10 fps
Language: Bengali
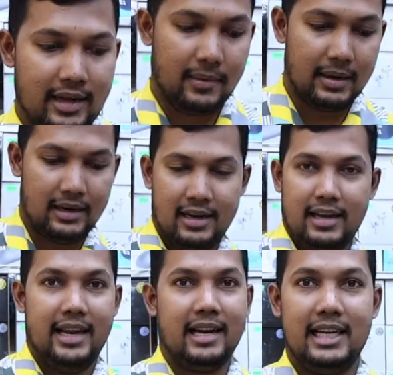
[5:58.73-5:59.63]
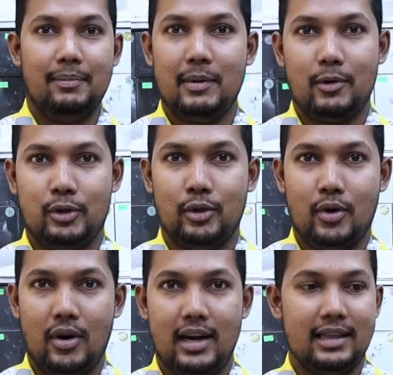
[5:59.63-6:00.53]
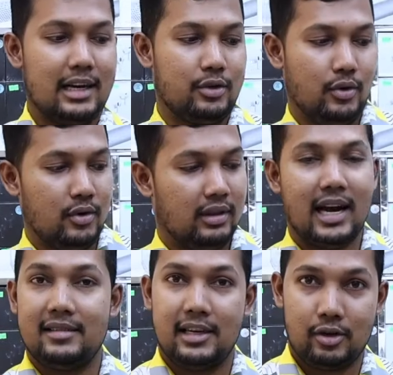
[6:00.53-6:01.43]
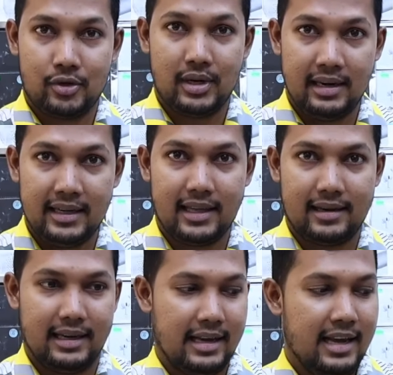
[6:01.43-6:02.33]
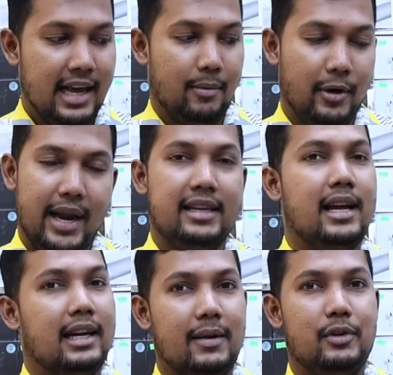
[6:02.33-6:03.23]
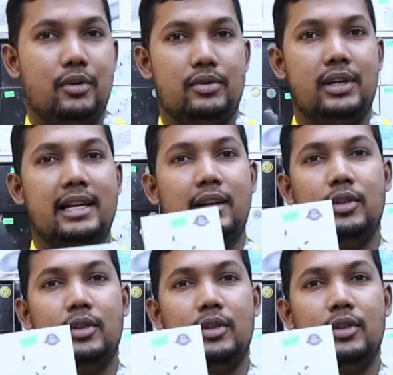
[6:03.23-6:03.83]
অনেকে আবার এয়ার টিপটা পছন্দ করে না তার জন্য থার্ড জেনারেশনটা নিয়ে থাকে এবং এইটা আরেকটা বিষয় হচ্ছে এটা